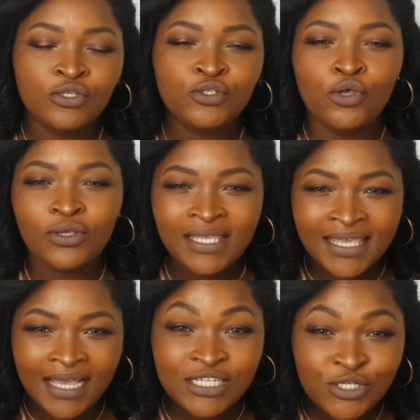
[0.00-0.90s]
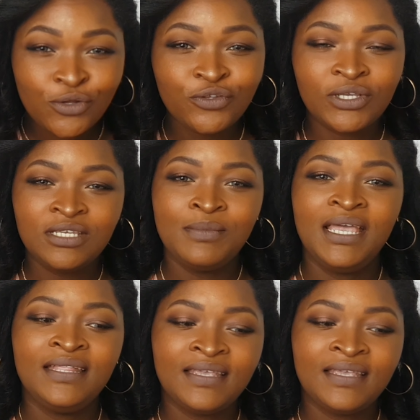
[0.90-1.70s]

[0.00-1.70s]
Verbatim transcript: se cachent entre guillemets